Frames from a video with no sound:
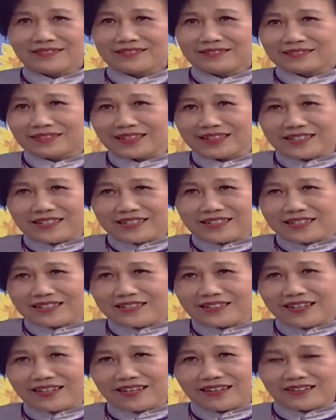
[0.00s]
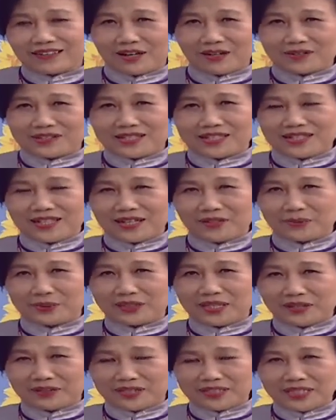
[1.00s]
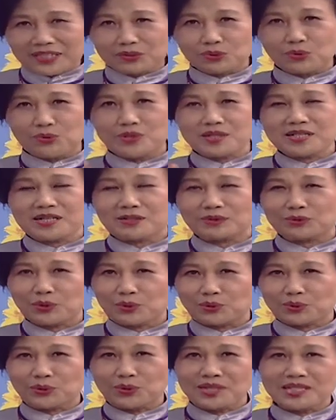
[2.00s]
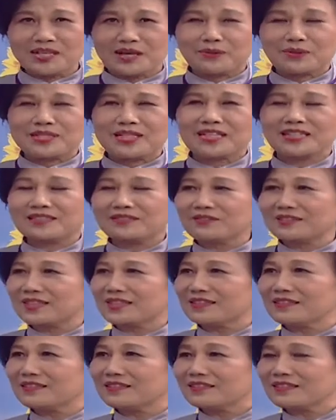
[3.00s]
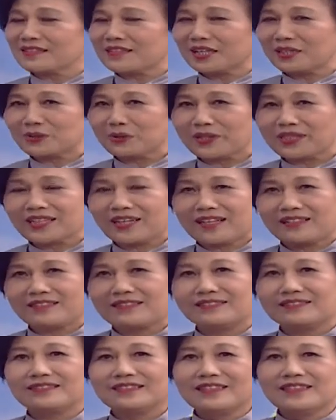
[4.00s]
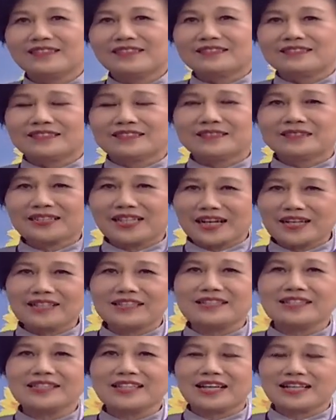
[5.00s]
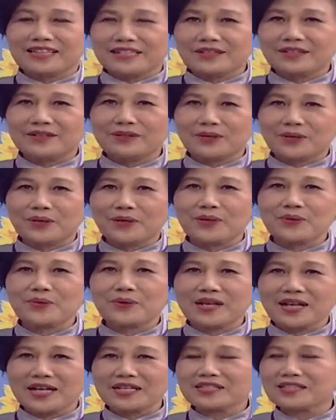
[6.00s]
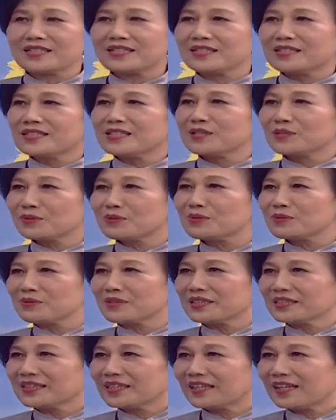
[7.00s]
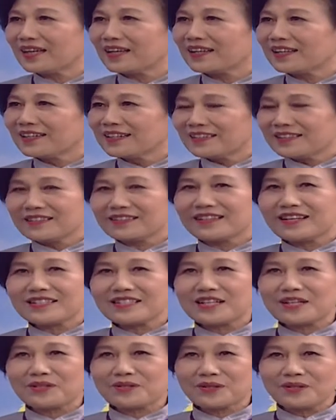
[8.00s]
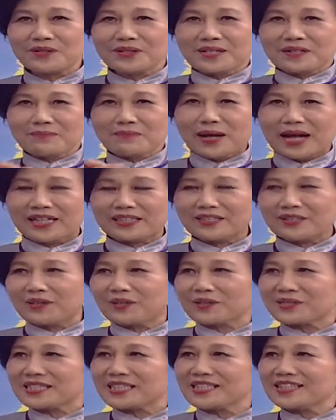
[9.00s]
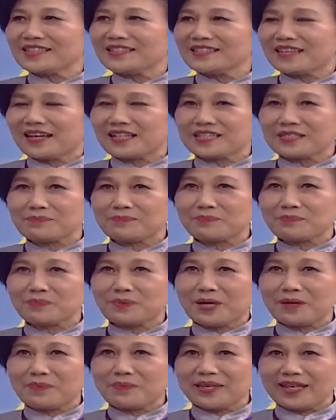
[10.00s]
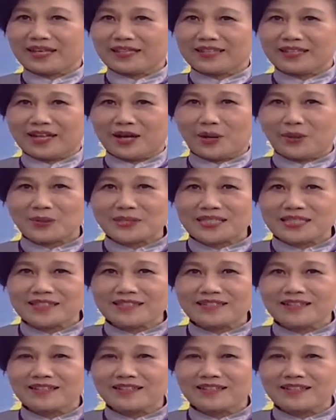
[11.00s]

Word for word: 给医生的稿子呢？我到底要多少，懂多少，我才能够跟医生来对谈了？那看了一下以后，哦，原来是出血的啦。那看怎么怕掉欧青，还是半暝起来欧青，